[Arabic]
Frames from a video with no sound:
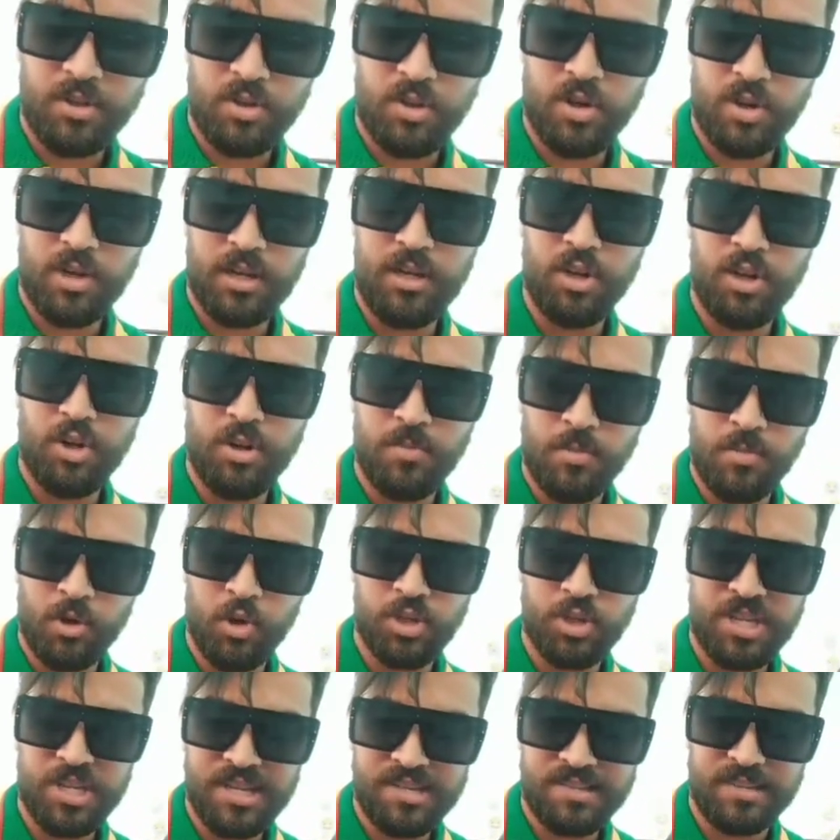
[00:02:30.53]
ندور عليكم
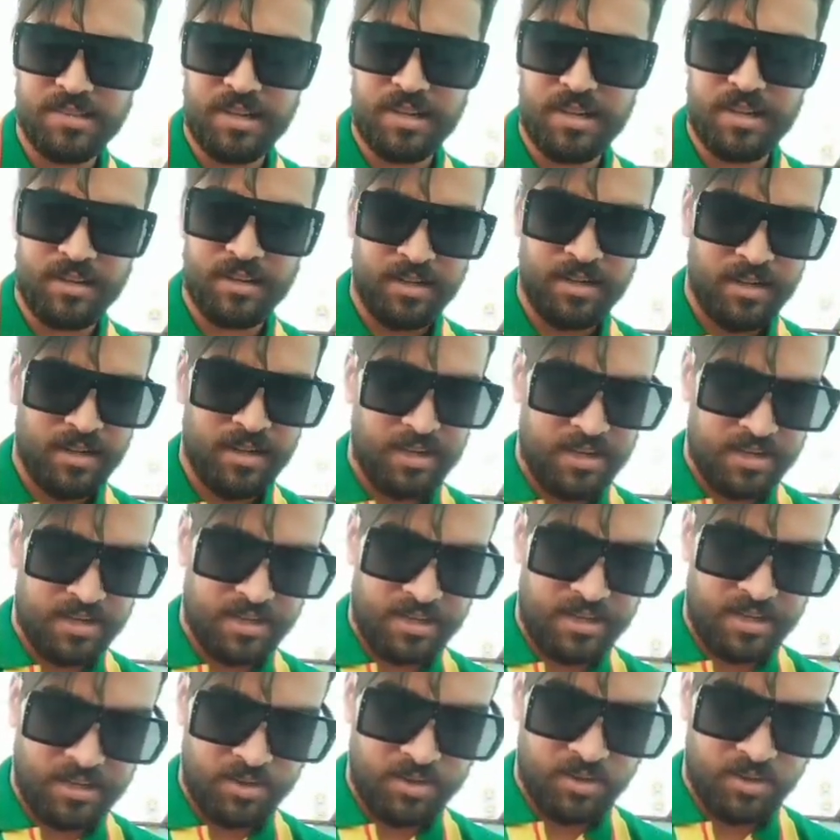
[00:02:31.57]
لوجيستر انا